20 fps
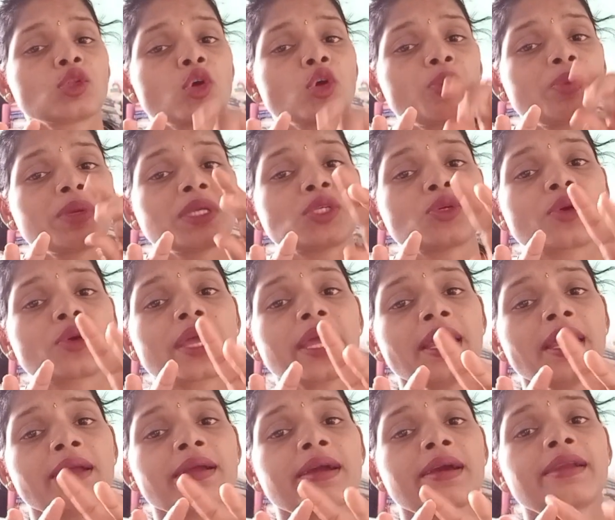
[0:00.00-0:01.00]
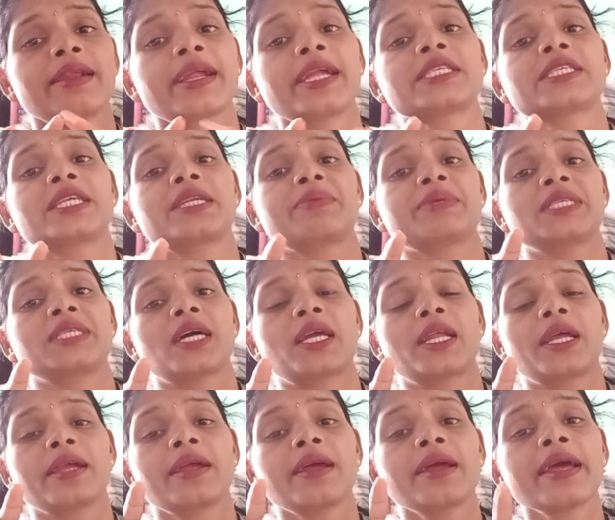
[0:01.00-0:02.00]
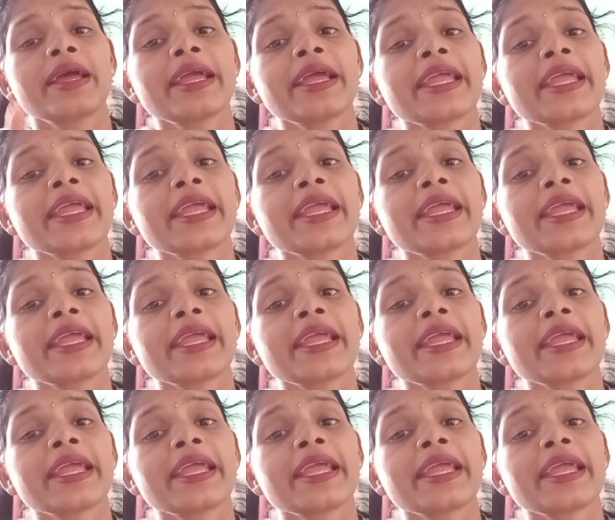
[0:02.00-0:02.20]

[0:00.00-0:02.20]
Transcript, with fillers: दो पीसों के राइट साइड में जा रहा है